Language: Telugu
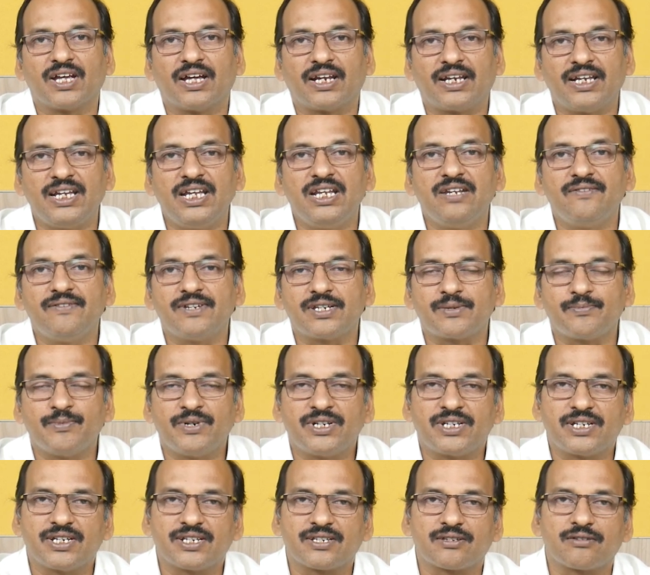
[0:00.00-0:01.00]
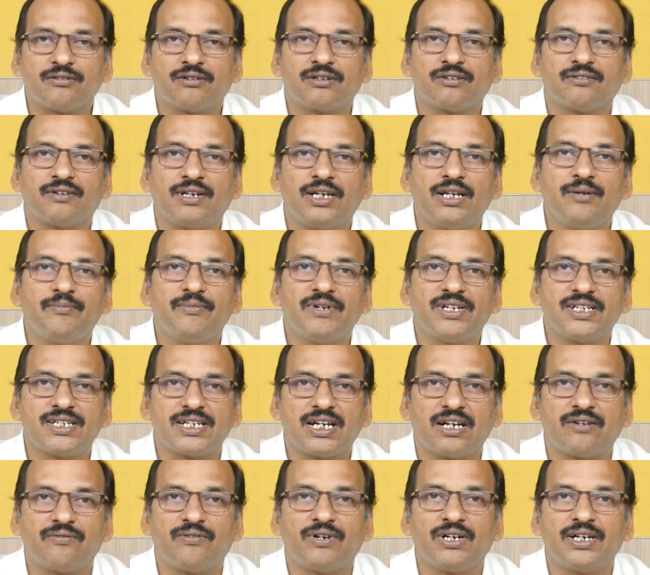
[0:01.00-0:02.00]
రీఇన్వెస్ట్మెంట్ చేసుకోవటం వల్ల మంచి
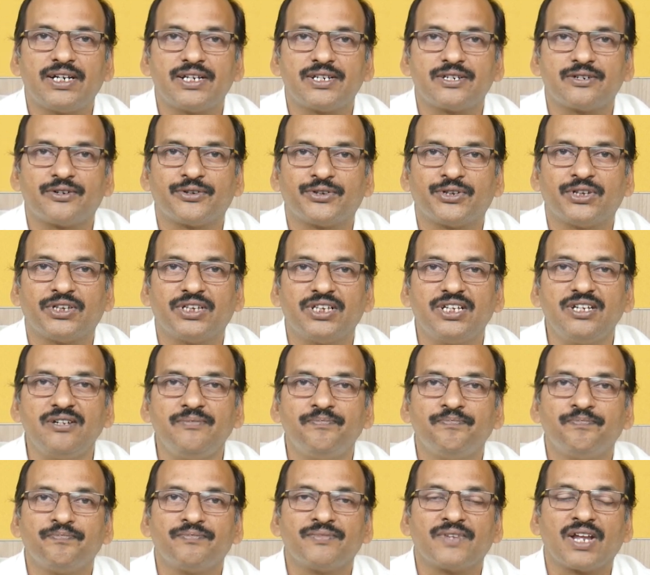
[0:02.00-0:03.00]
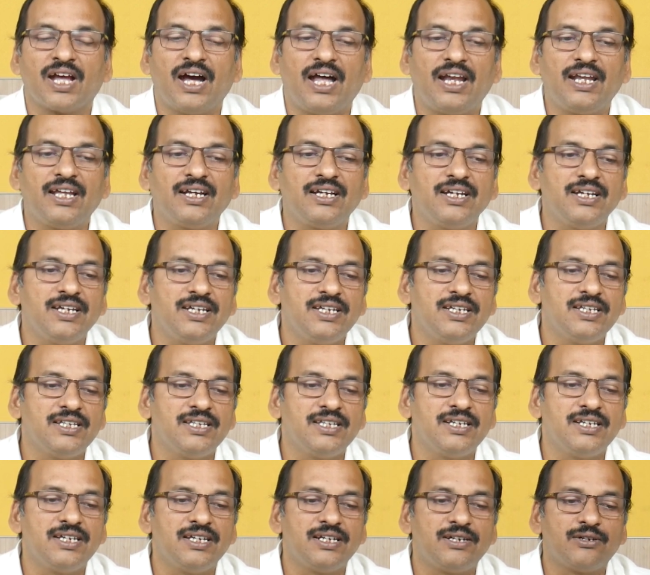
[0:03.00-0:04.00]
అడ్వాంటేజ్ అవుతుంది అలాగే
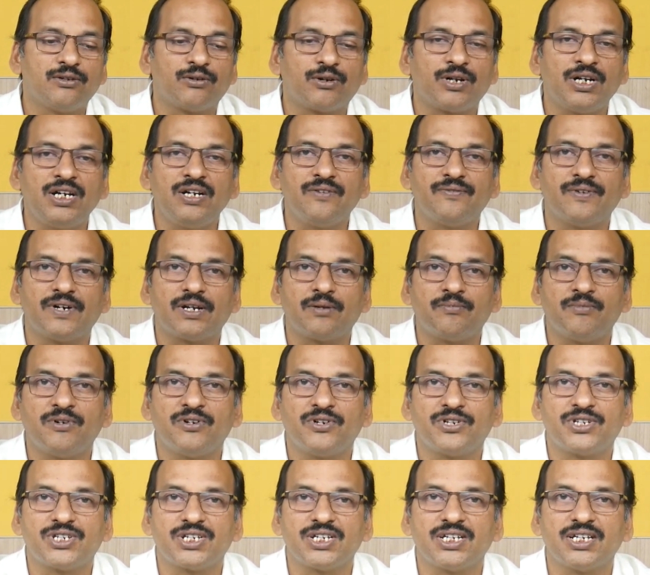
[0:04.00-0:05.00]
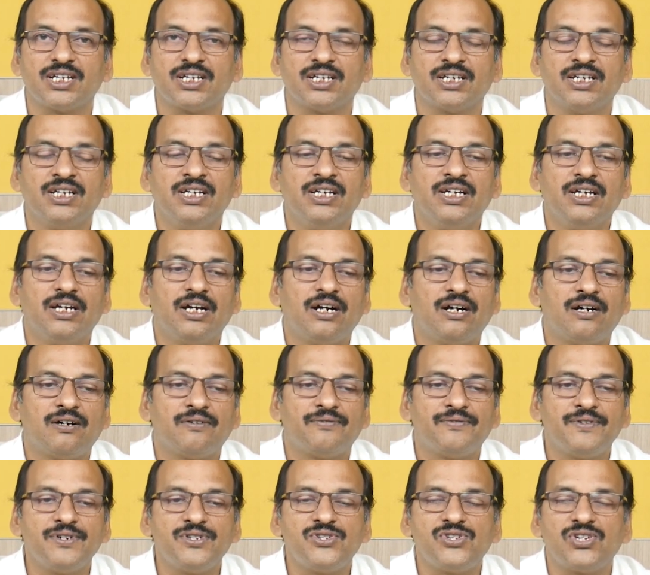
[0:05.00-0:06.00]
ఇది టొరెంట్ ఫార్మ్ వచ్చి
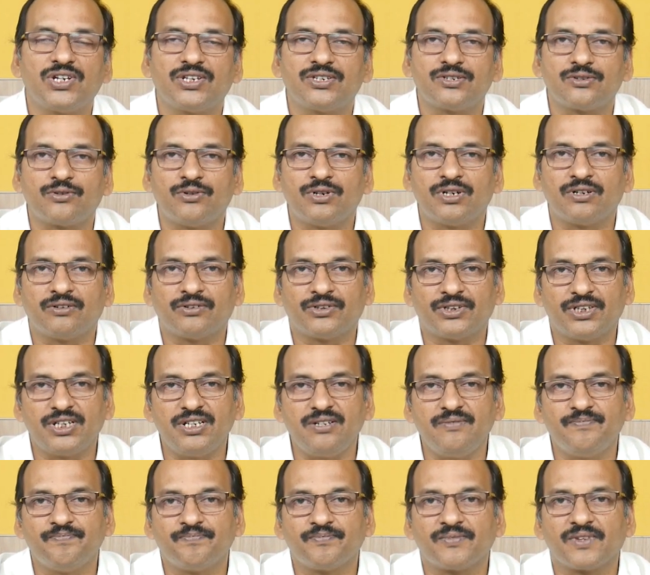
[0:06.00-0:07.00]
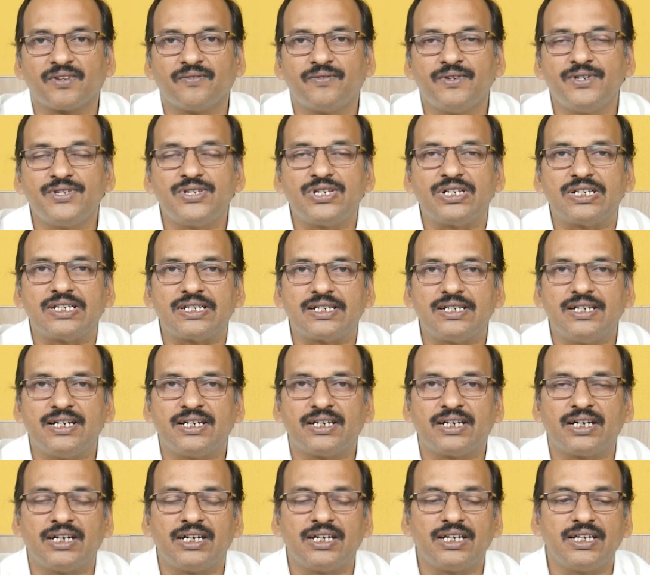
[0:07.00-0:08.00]
ఫీచర్స్ కూడా ఉంది ఫీచర్స్లో
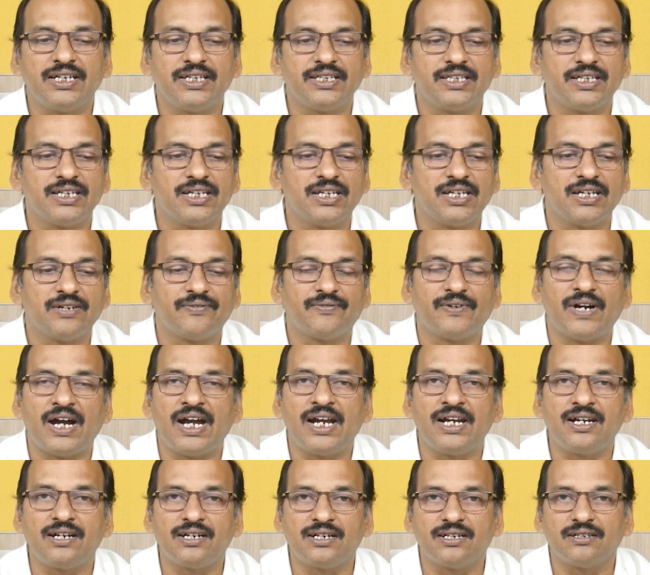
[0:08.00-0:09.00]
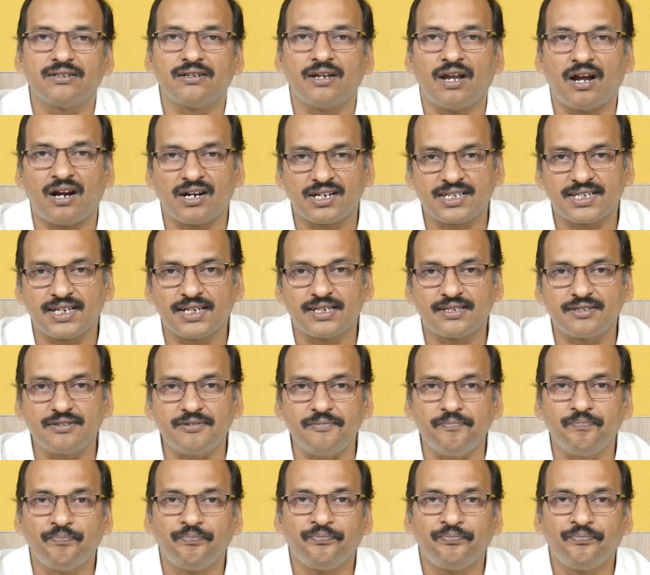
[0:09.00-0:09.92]
ఏంటంటే ఇది ఫైవ్ హండ్రెడ్ లాట్ సైజు